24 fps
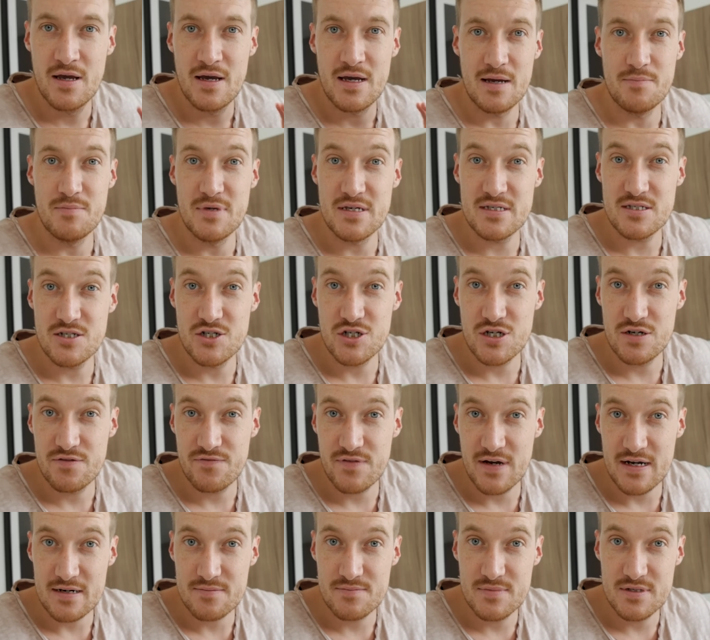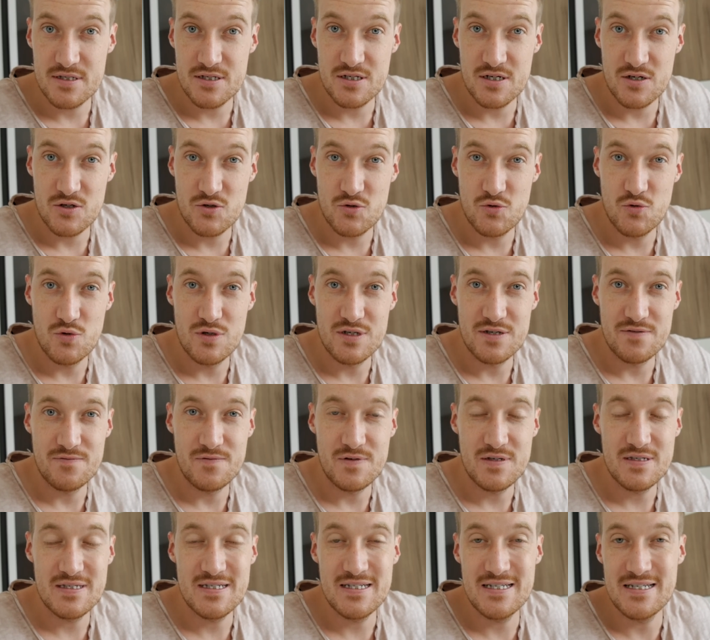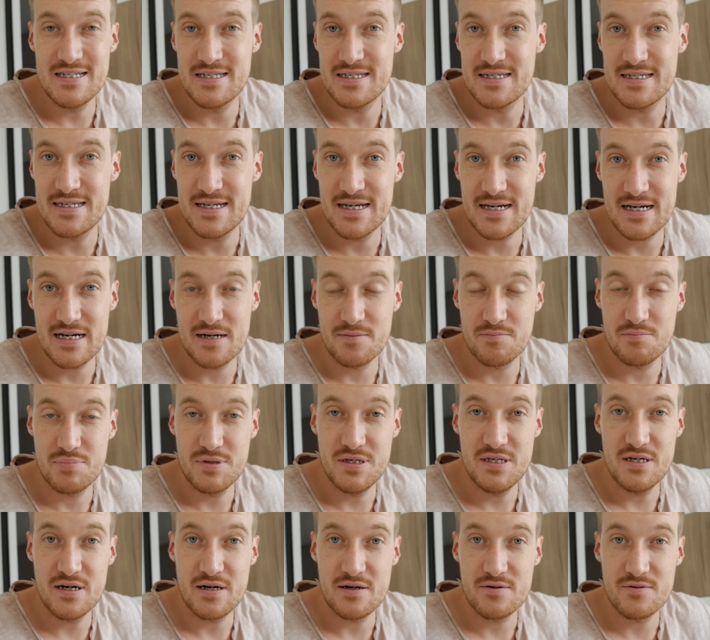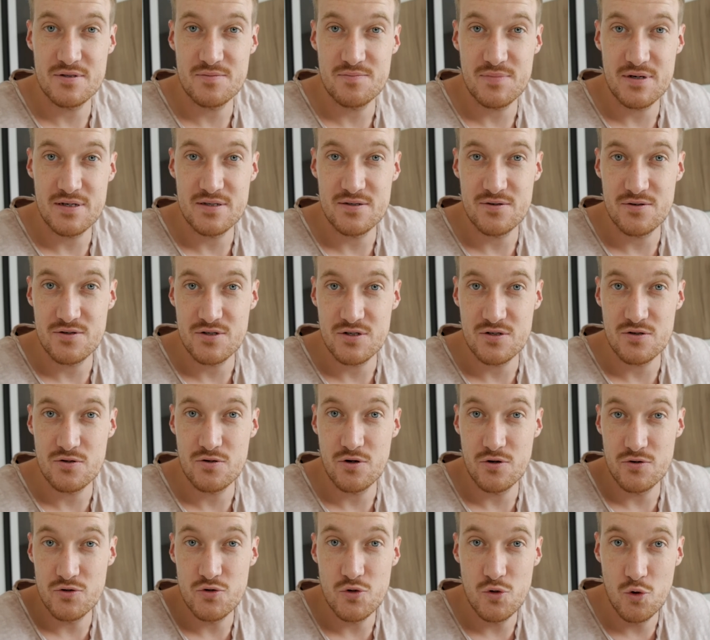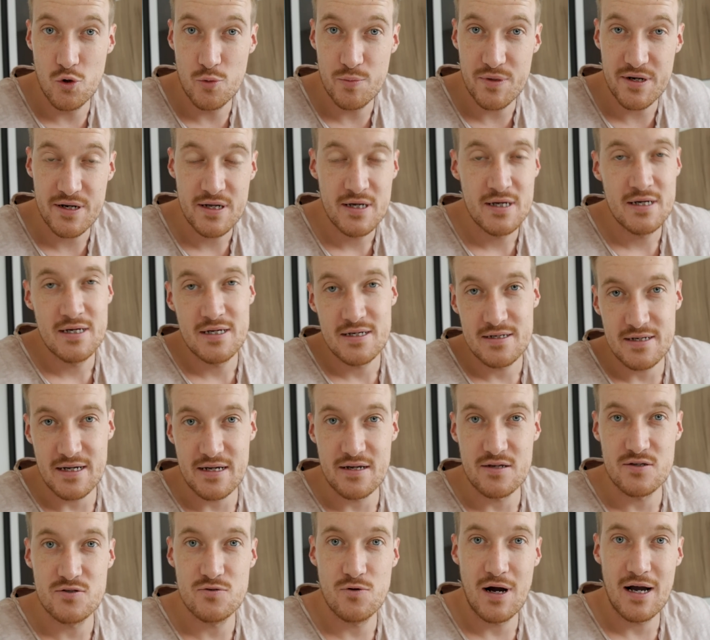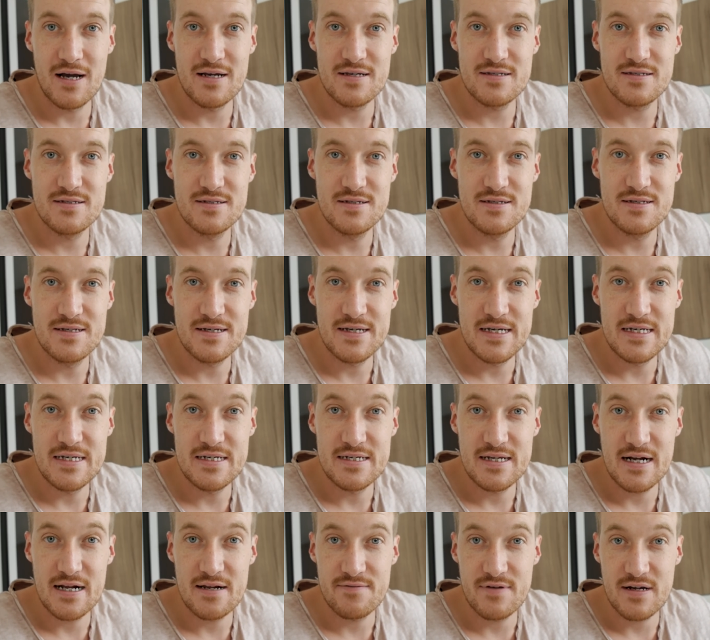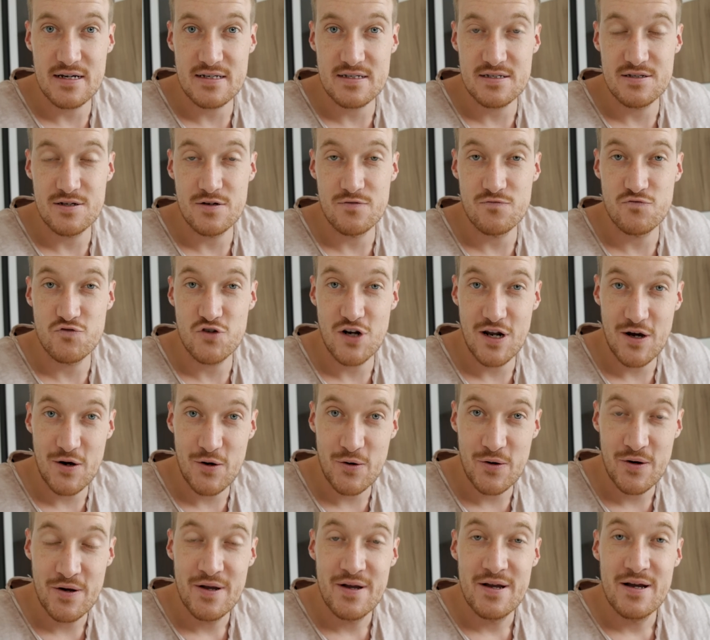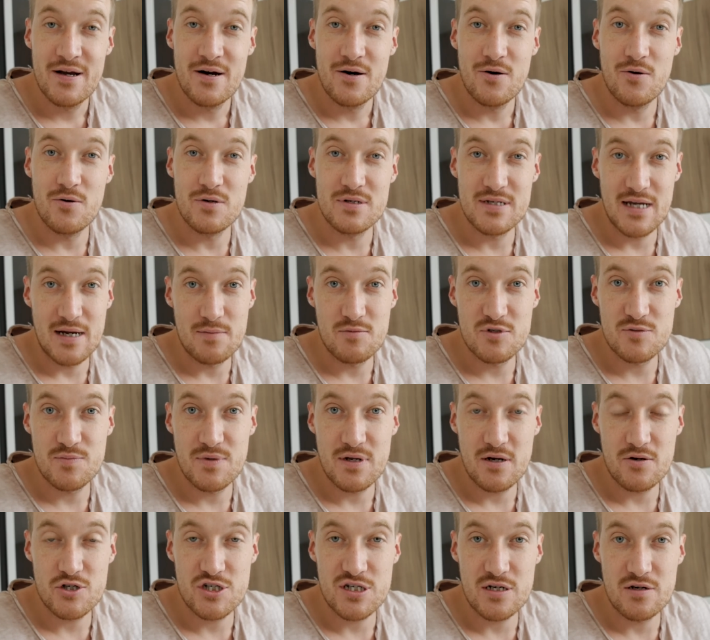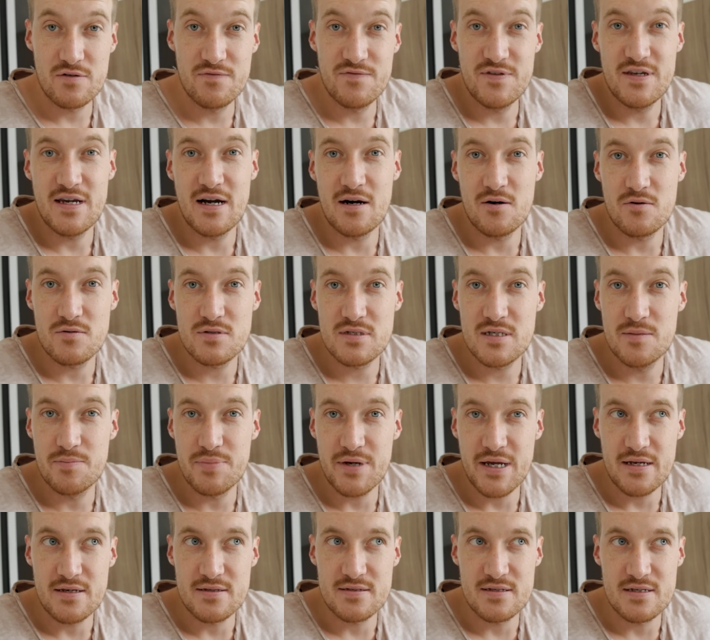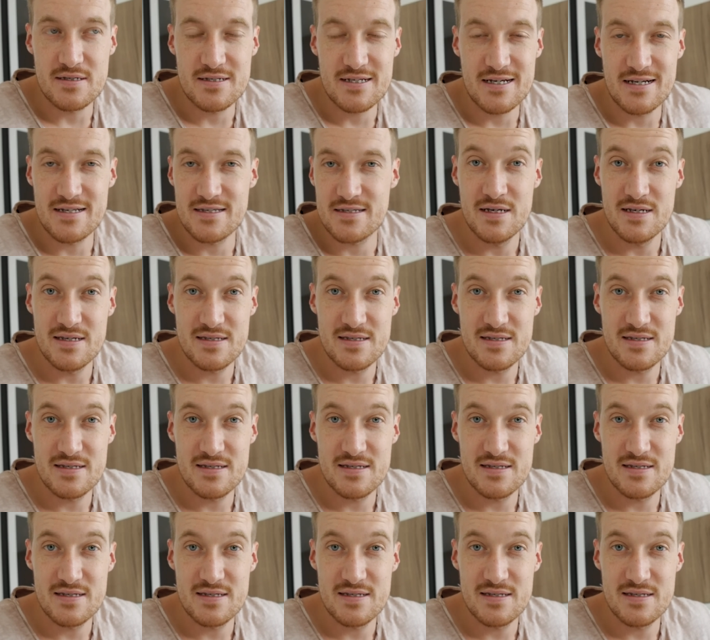Im nächsten Schritt fragt man sich natürlich, wie sieht die Therapie aus bei solchen Kondylomen, denn so heißen diese Genitalwarzen auf Schlau und da muss man auch schauen, wie ausgeprägt ist das Ganze.